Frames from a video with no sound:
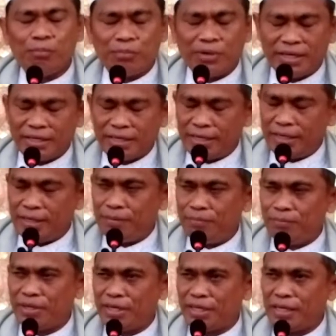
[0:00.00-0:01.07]
maka
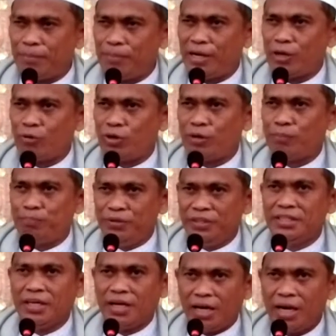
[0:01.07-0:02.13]
mereka melakukan
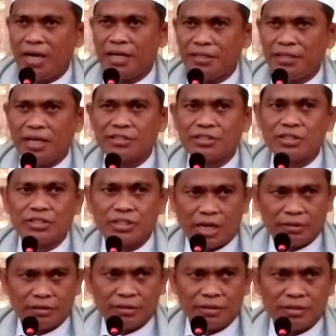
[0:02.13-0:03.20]
bid'ah yang
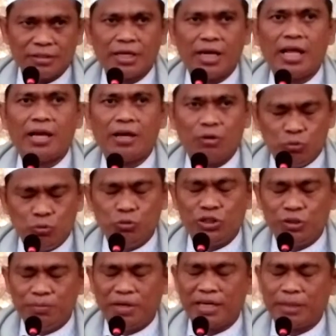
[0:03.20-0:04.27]
sesat selalu
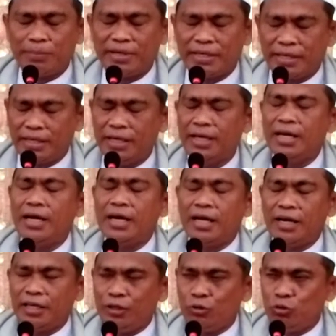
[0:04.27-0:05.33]
di mana-mana
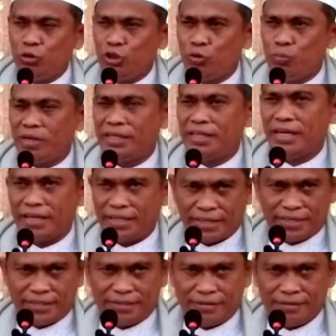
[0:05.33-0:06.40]
hal itu
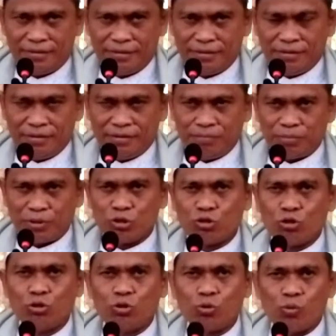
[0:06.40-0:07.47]
dikumandangkan
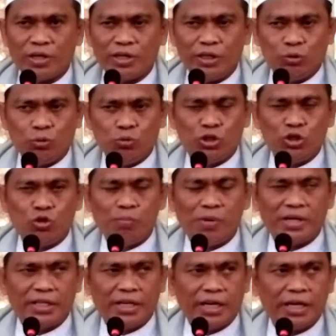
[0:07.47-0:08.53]
percontohan itu
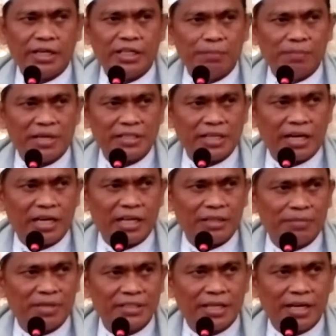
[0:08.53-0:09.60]
dikumandangkan di
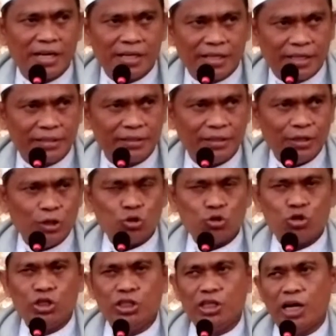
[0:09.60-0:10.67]
masyarakat-masyarakat
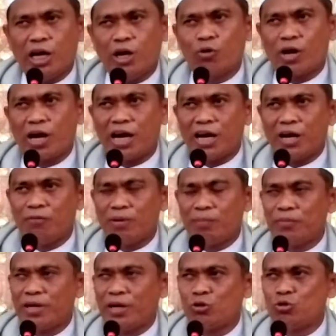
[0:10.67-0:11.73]
sehingga orang awam
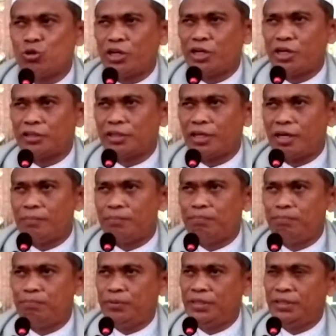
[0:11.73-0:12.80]
kalau sudah
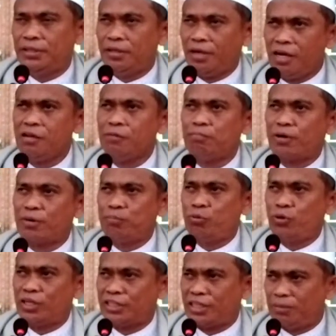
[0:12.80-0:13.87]
dikatakan bid'ah
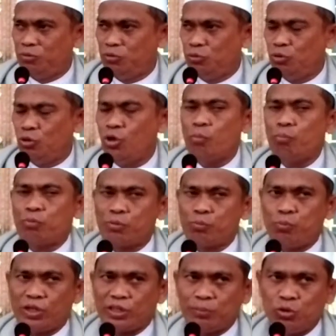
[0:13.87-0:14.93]
perbuatanmu,
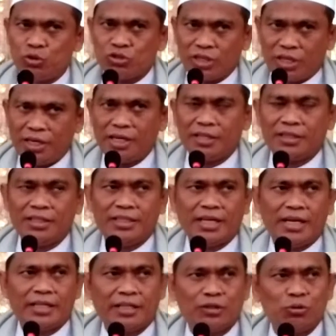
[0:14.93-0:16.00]
perbuatmu salah
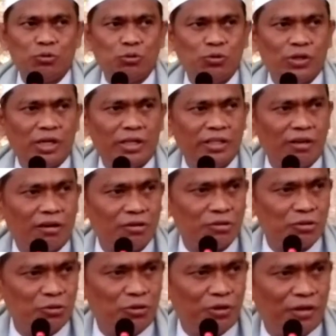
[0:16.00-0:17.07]
tidak ada tuntunan di
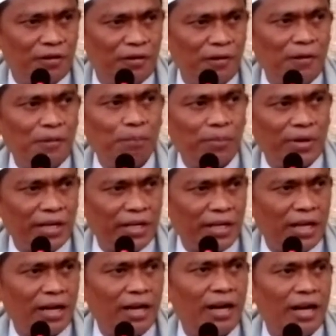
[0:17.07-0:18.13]
Rasul,
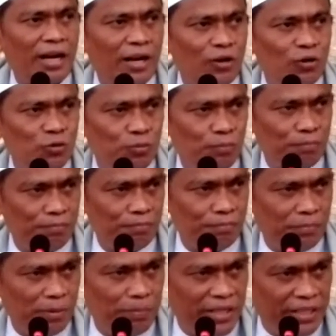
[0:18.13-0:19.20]
mereka lalu
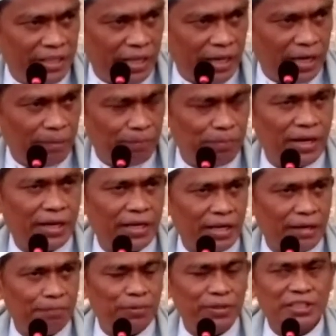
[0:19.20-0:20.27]
memikir
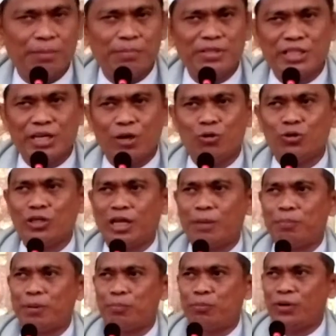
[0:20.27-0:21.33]
bahkan bisa menjauh dari
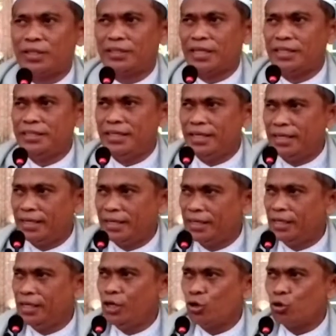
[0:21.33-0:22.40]
perbuatan yang
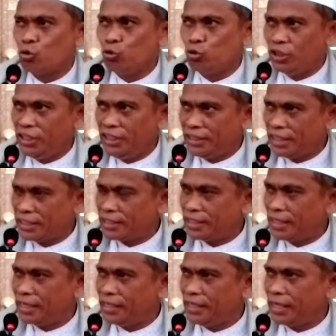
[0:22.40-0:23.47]
rutinitas
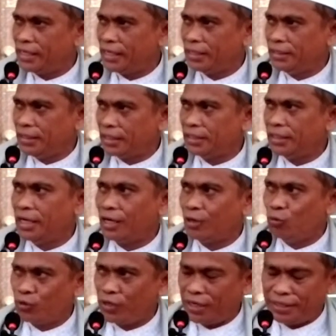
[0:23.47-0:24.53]
hari-hariannya
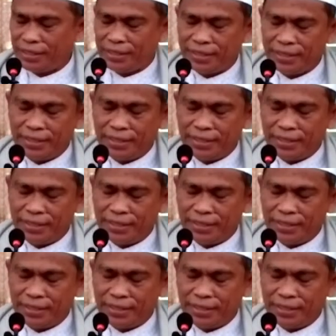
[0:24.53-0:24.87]
dilakukan.